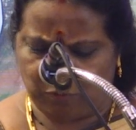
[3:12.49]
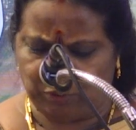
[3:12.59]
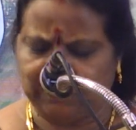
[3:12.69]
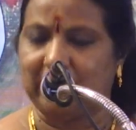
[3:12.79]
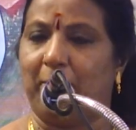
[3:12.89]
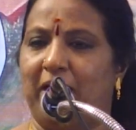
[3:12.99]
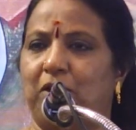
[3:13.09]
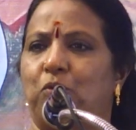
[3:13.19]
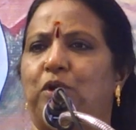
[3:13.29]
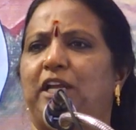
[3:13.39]
உத்தமன்
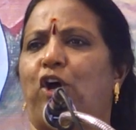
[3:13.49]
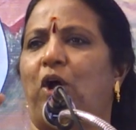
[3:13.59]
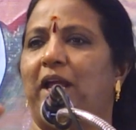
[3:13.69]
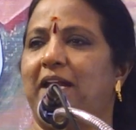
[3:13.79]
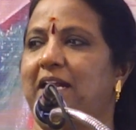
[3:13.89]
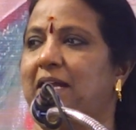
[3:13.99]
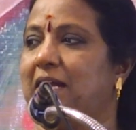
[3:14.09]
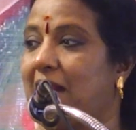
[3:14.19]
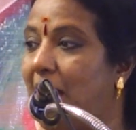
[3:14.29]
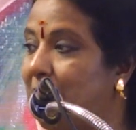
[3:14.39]
உண்டோ என்று
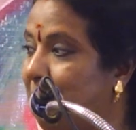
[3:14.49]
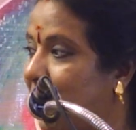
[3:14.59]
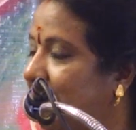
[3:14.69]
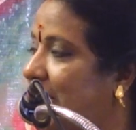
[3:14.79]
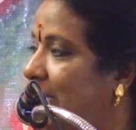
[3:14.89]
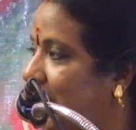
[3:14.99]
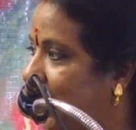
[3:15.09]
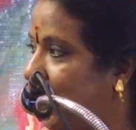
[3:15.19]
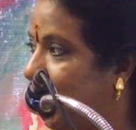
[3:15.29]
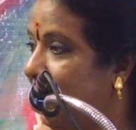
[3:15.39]
ராமபுரான்
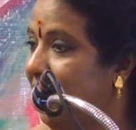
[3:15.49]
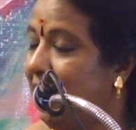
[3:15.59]
கேட்கின்றார்